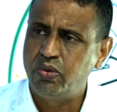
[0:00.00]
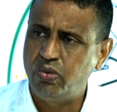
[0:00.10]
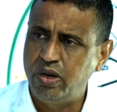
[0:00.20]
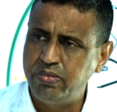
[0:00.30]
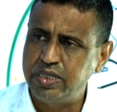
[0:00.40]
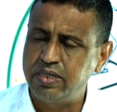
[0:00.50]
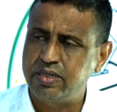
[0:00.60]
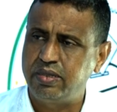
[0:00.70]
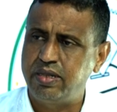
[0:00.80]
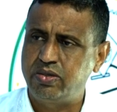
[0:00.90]

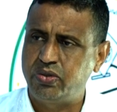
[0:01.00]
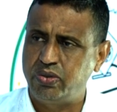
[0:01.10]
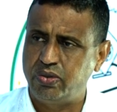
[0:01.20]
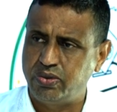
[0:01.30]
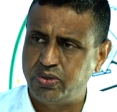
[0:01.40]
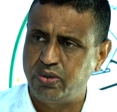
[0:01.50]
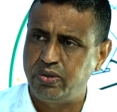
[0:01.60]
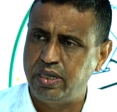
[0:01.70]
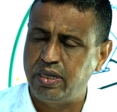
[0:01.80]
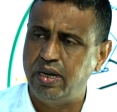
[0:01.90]
والمجلس
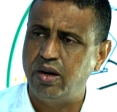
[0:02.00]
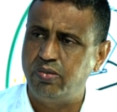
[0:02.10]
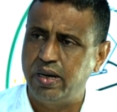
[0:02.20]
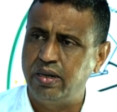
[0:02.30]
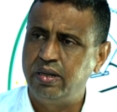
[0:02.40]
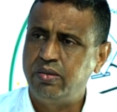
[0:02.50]
الدستوري كلاهما